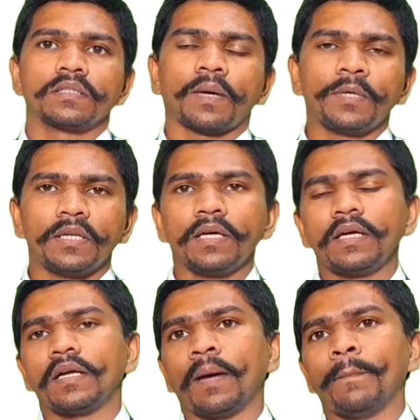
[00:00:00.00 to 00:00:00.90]
தமிழில்
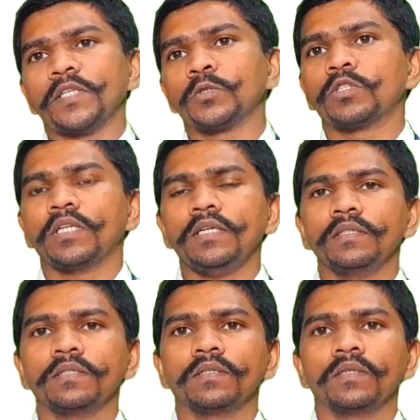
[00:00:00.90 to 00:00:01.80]
நம்மை சுற்றி
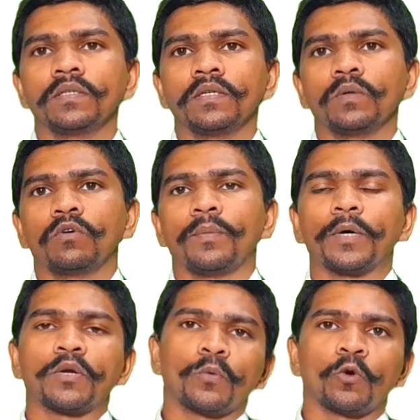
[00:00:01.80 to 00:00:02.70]
உள்ள
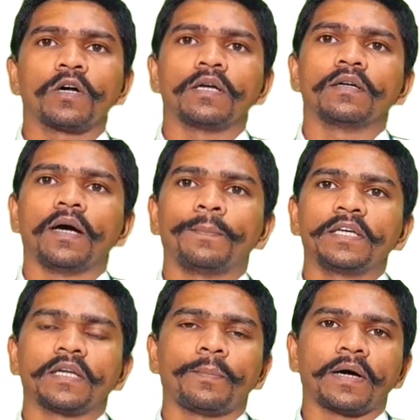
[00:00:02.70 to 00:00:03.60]
பருப்பொருட்கள்
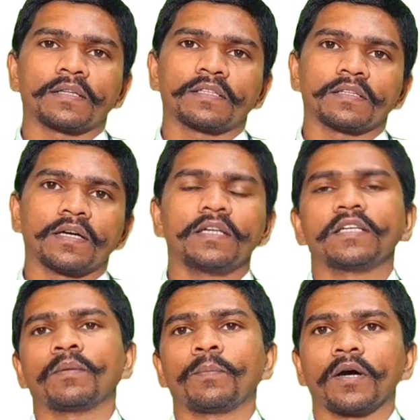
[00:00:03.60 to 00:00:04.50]
அப்படிங்கிற பாடத்தில் தான்
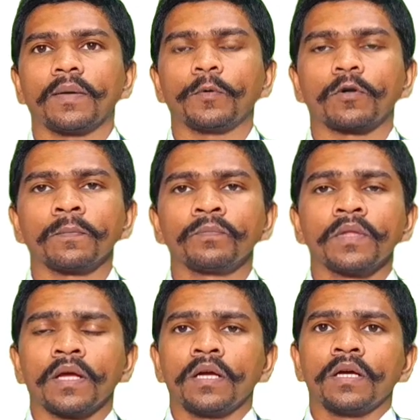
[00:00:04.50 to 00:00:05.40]
இன்றைக்கி நம்ம பார்க்க போகிறோம்
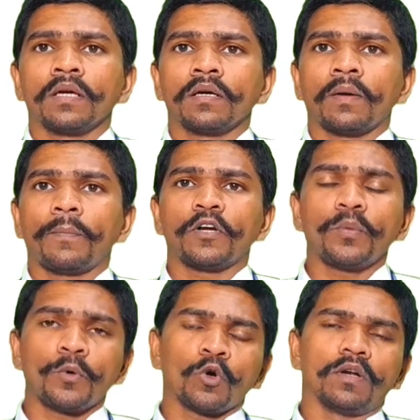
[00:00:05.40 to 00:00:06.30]

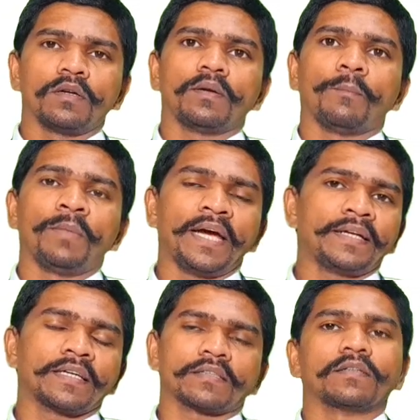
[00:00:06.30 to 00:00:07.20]
பருப்பொருள்
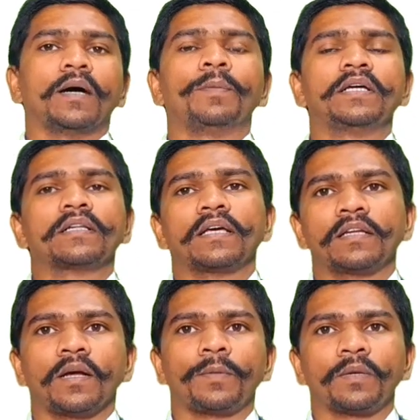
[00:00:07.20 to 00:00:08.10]
மேட்டர் அப்படிங்கிறது
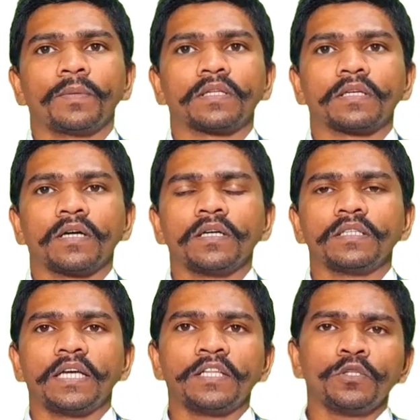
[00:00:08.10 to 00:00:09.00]
என்ன அப்படின்னு பார்த்தீங்கன்னா
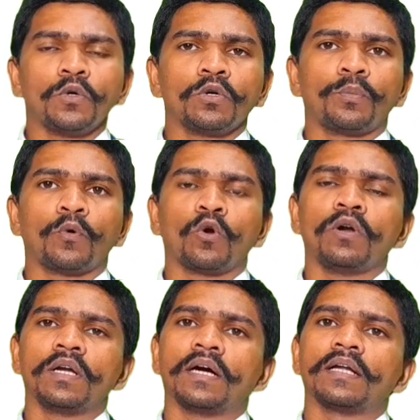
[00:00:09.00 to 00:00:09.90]
எந்த ஒரு
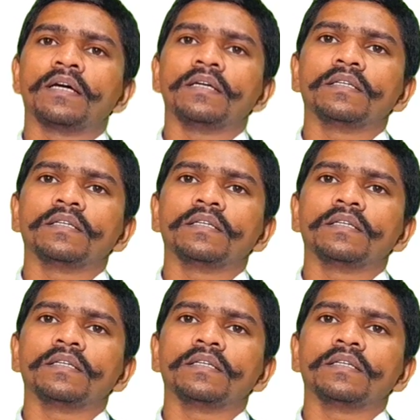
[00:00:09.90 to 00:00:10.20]
பொருள்னால்